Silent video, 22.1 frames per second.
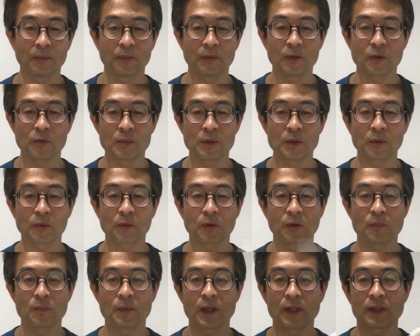読みど
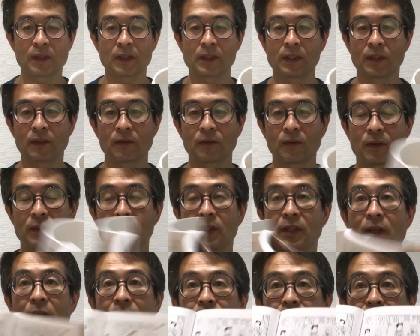ころ満載ですこうやって
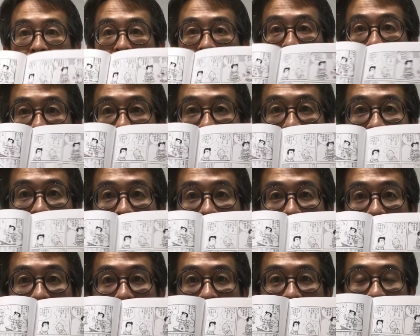ね漫画
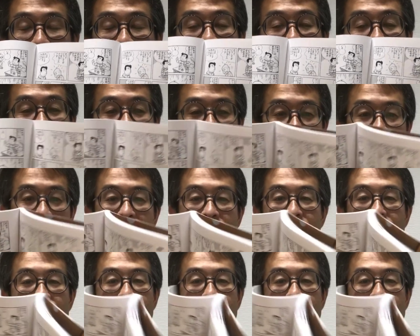も載ってますし